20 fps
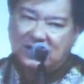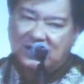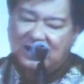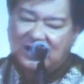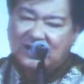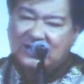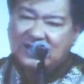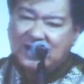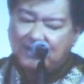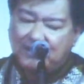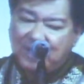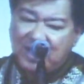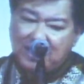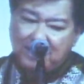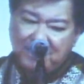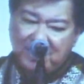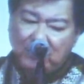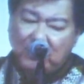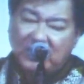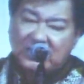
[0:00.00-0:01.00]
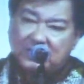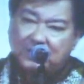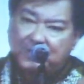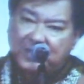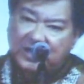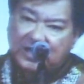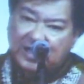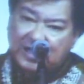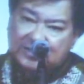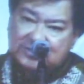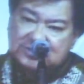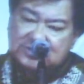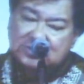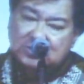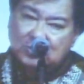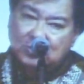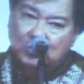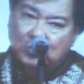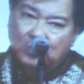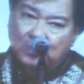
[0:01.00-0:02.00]
และทำให้ไม่ว่าจะเป็นคัส
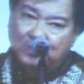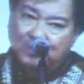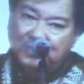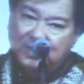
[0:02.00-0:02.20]
ตูม